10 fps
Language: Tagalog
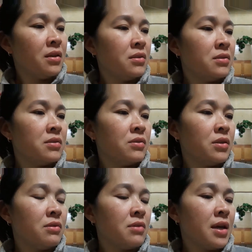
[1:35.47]
So,
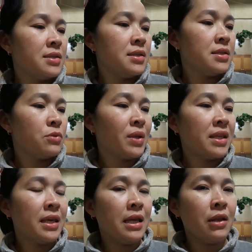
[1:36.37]
ito guys is 1
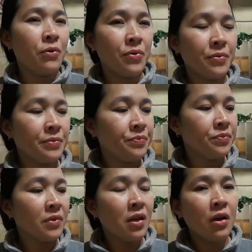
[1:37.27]
kilo.
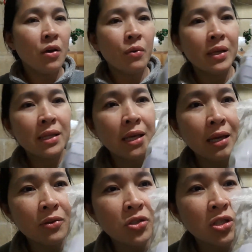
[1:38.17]
1
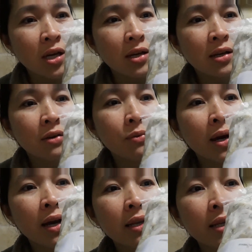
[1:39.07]
kilo siya.
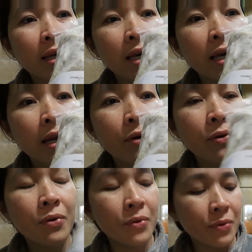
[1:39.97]
1 kilo.
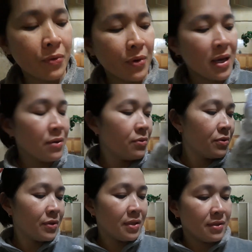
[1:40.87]
Ayun.